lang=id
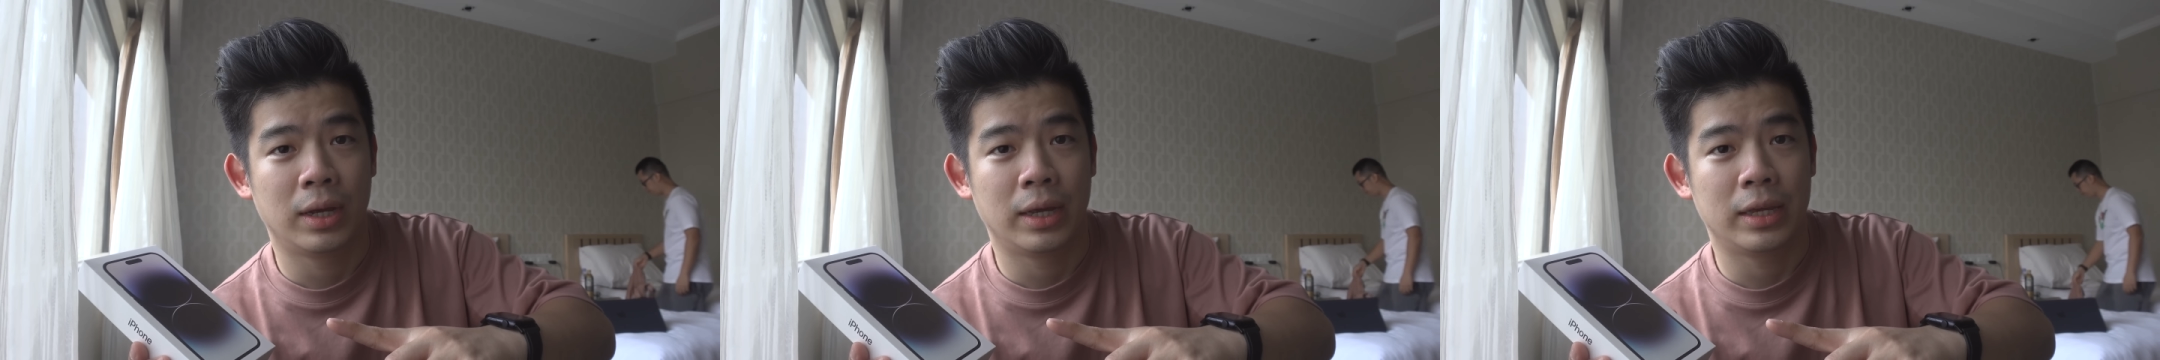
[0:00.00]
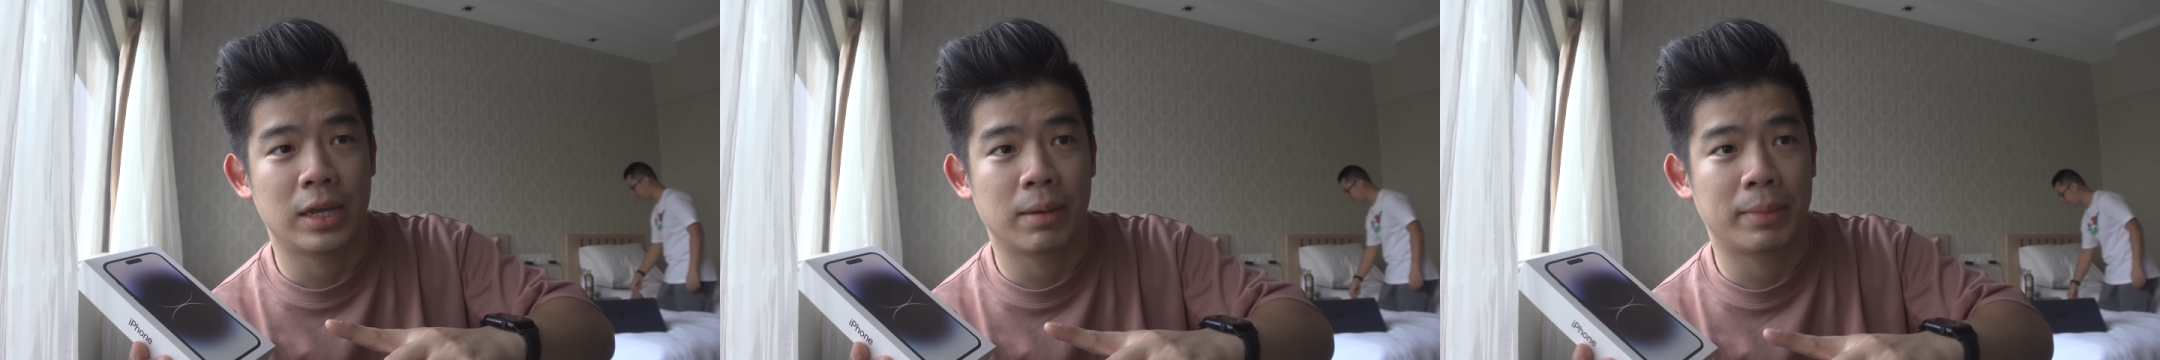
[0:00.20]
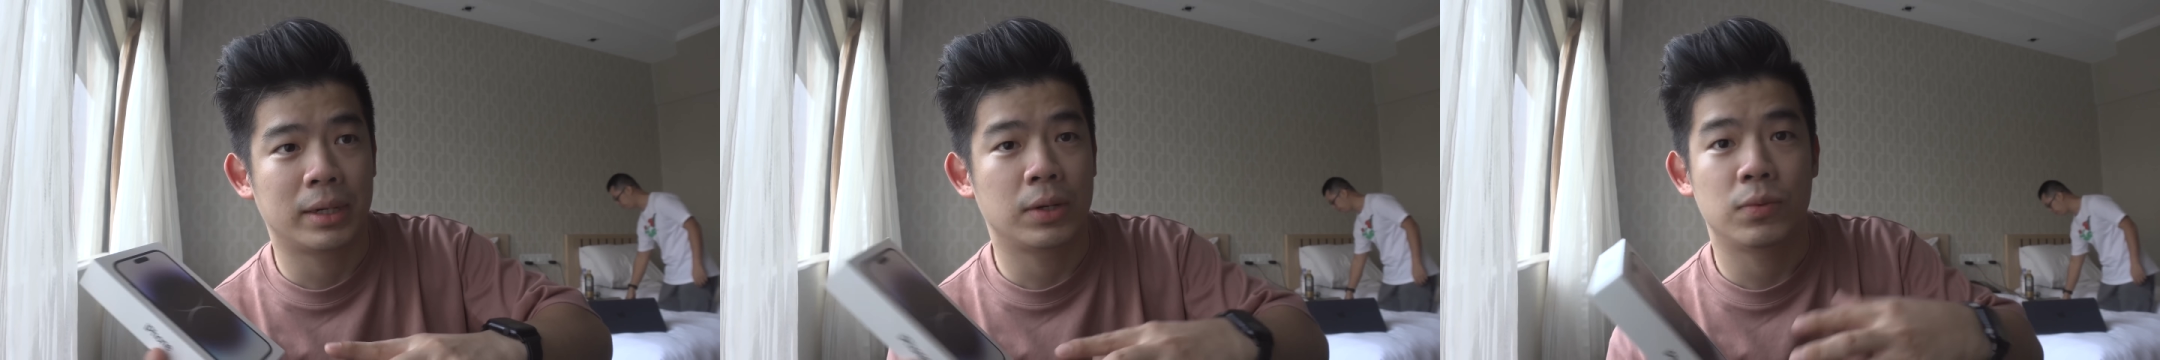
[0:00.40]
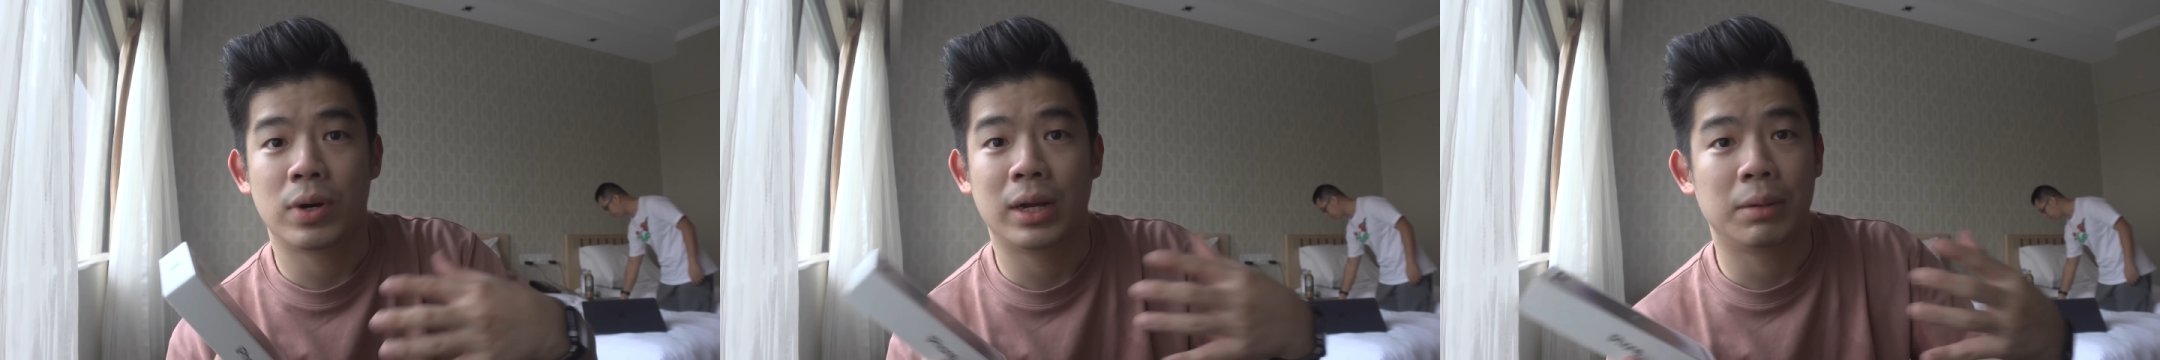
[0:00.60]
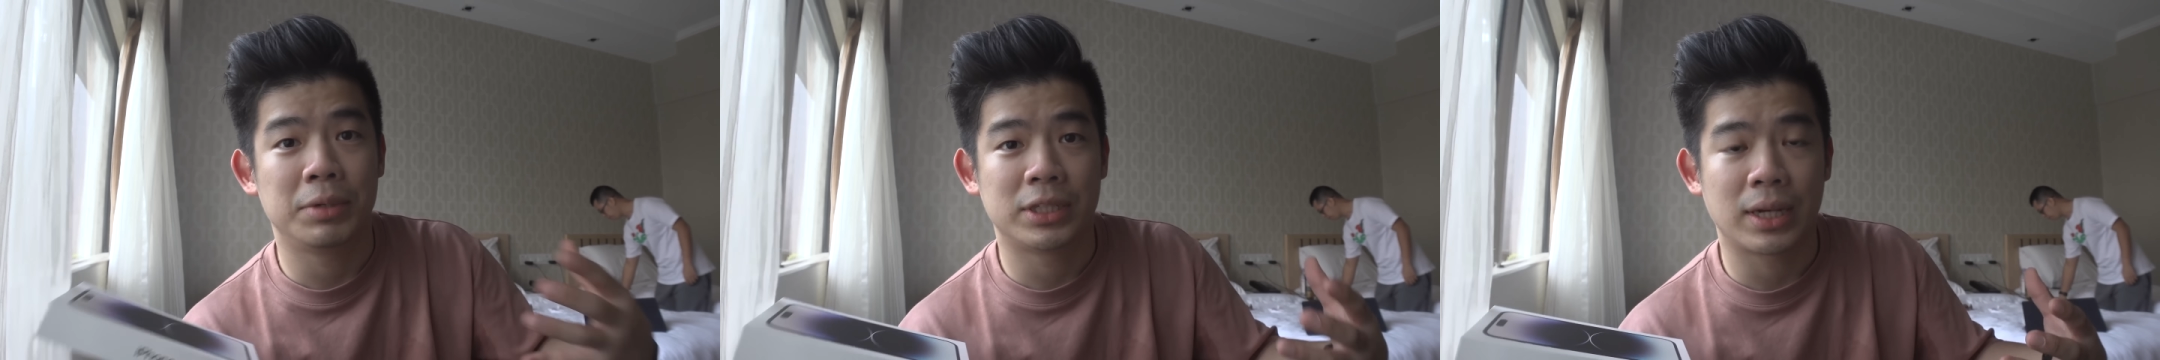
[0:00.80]
Yang mana gue
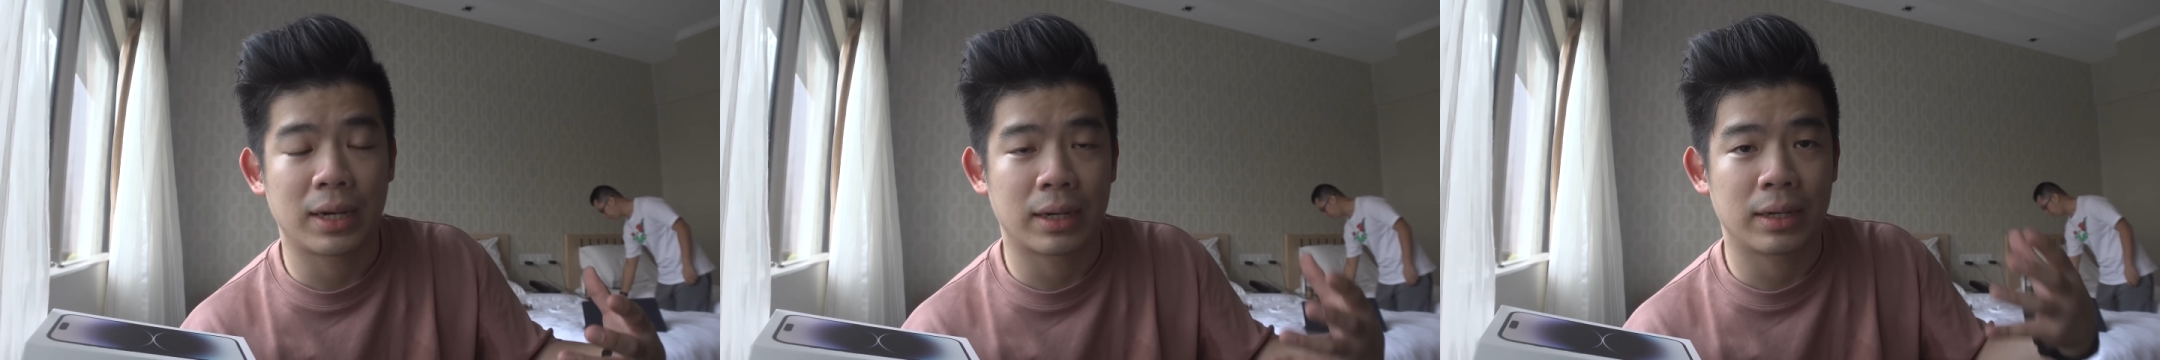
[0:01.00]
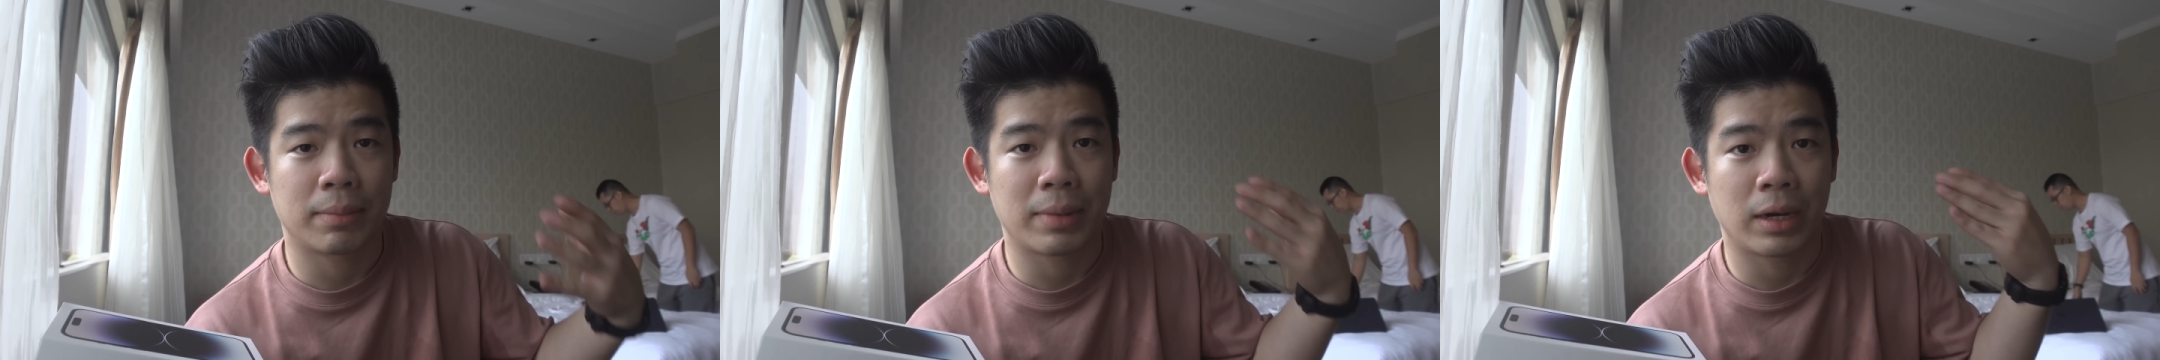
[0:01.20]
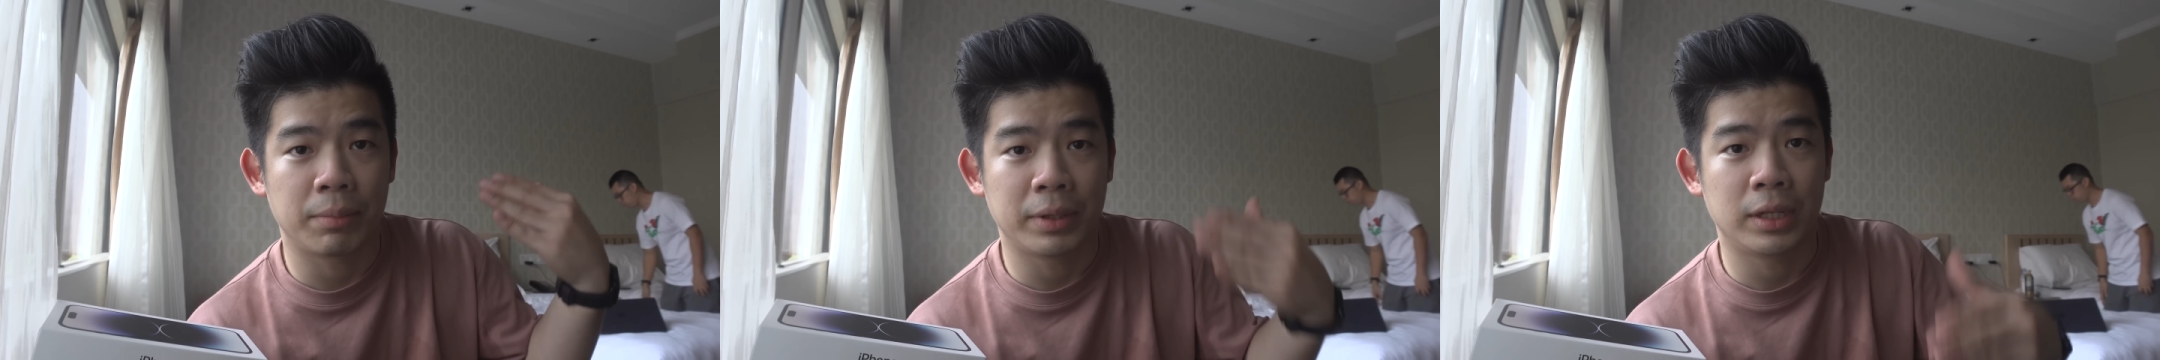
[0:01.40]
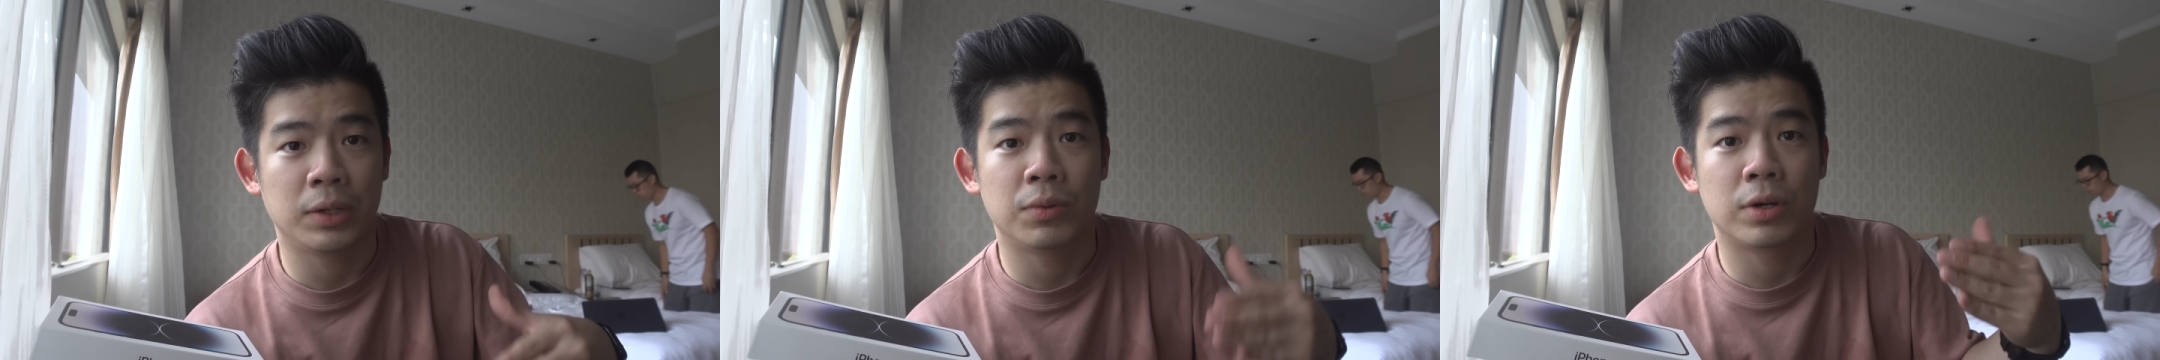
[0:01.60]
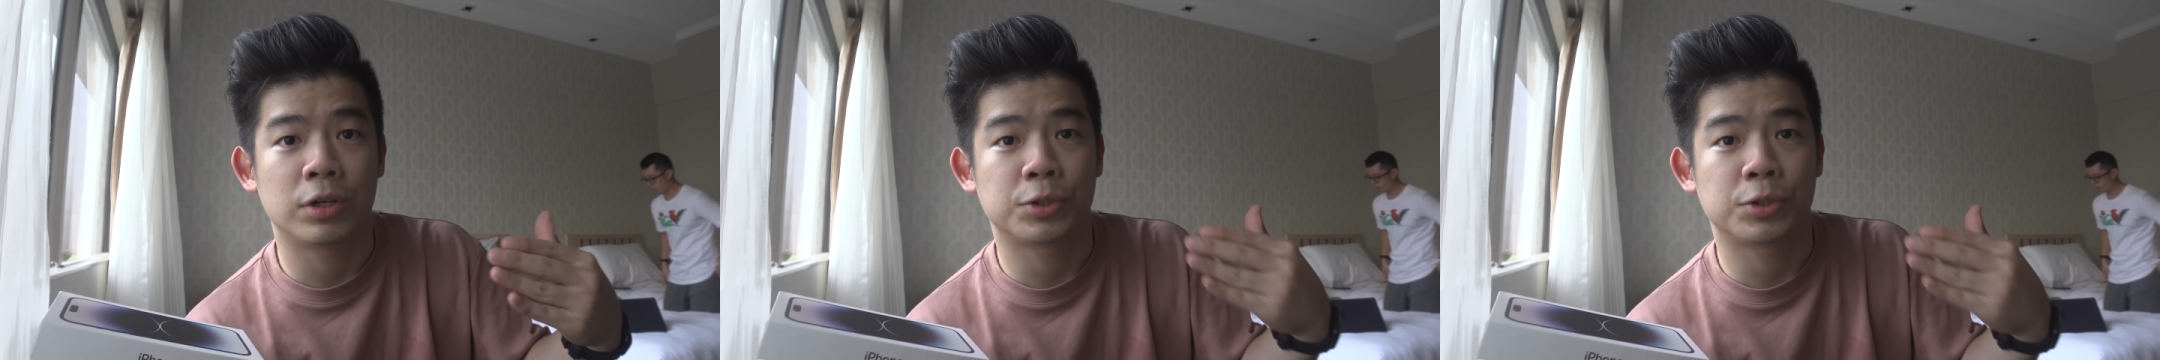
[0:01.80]
nggak bisa karena malam ini gue